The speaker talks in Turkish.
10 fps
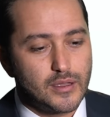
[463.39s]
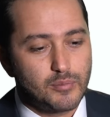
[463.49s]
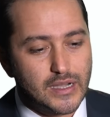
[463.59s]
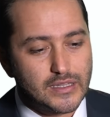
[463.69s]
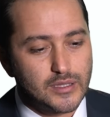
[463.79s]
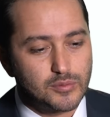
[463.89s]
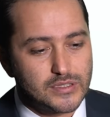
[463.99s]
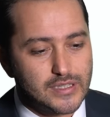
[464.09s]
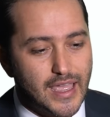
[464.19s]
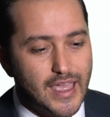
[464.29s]
Bak
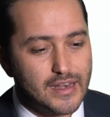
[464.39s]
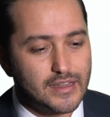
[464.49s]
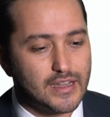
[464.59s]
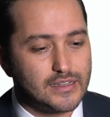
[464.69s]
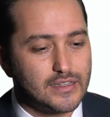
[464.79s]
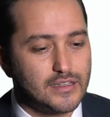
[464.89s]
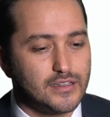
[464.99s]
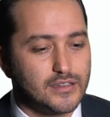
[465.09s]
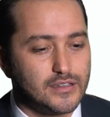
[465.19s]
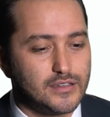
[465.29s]
demişti her yerde
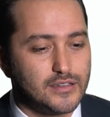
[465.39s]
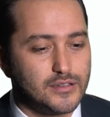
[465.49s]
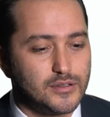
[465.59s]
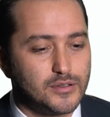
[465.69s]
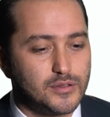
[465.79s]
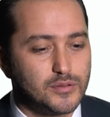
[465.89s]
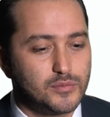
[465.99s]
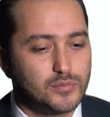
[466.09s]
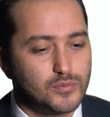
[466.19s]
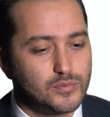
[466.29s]
e,
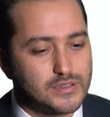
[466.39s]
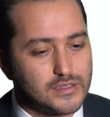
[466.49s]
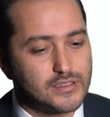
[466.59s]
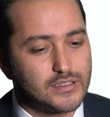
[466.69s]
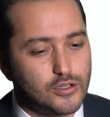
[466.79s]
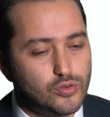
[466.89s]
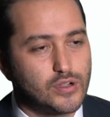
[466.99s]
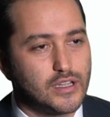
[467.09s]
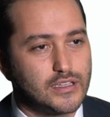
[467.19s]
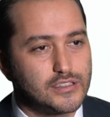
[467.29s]
sırtına yük
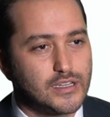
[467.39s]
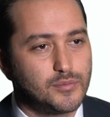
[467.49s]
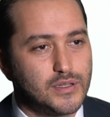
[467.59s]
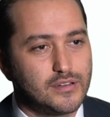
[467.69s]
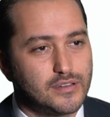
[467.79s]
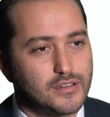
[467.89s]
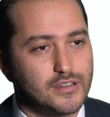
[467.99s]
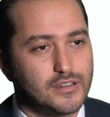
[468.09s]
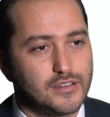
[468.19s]
alacak bir e,